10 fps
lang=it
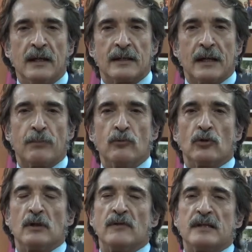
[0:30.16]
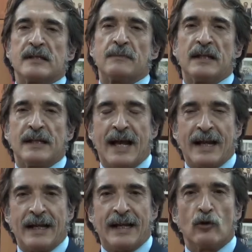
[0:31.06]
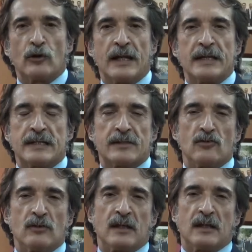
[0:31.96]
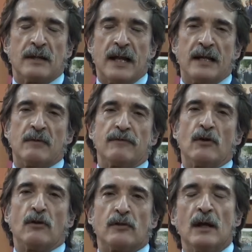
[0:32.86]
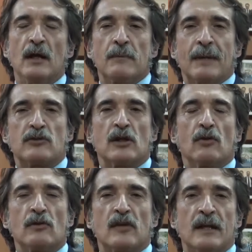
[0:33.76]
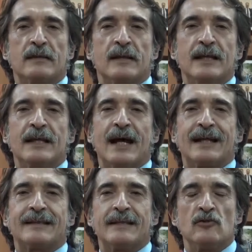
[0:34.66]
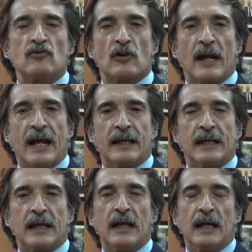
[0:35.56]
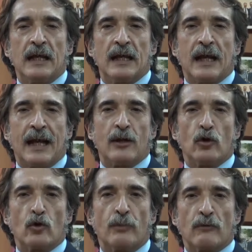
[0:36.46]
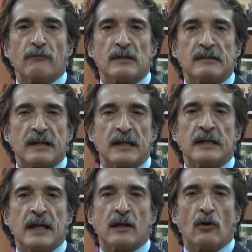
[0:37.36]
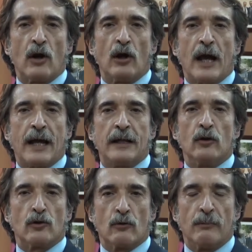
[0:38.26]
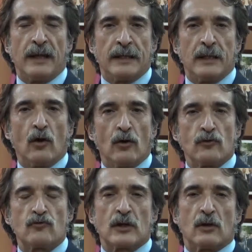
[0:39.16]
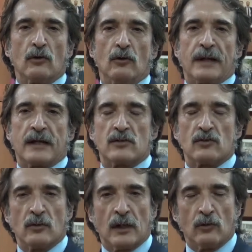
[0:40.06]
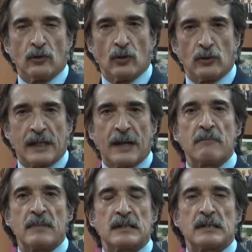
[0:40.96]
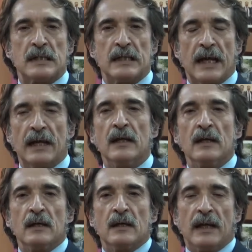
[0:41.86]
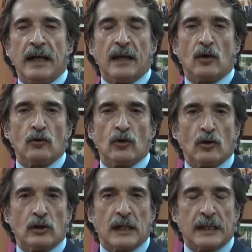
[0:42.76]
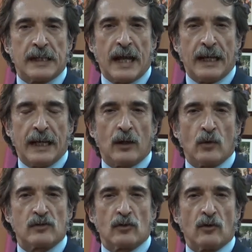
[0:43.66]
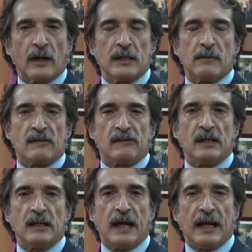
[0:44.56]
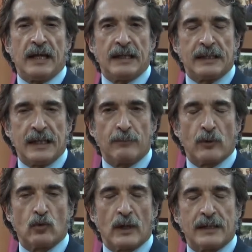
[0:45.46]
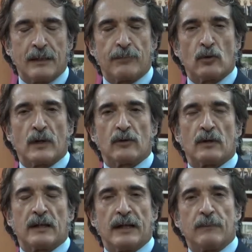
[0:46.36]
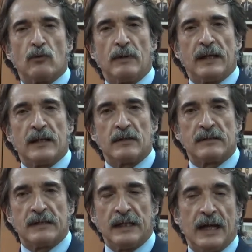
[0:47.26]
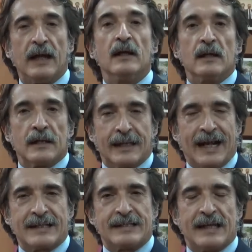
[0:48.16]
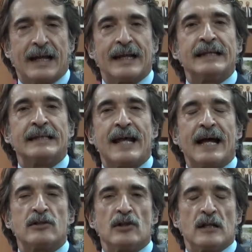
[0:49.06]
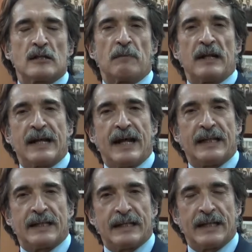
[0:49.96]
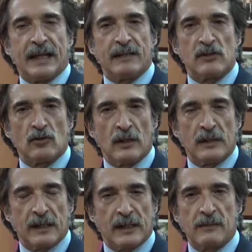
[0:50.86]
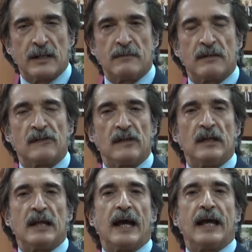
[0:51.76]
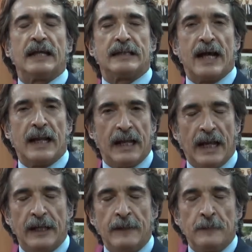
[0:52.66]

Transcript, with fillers: dal punto di vista militare le organizzazioni criminali mafiose, ma ci consente di attingere anche alla loro provvista in nero, ai loro beni. Oggi con l'operazione condotta a Messina e condotta dal questore di Messina e procura dal procuratore della Repubblica di Messina grazie alle indagini espletate dalla Divisione Anticrimine di Messina e dal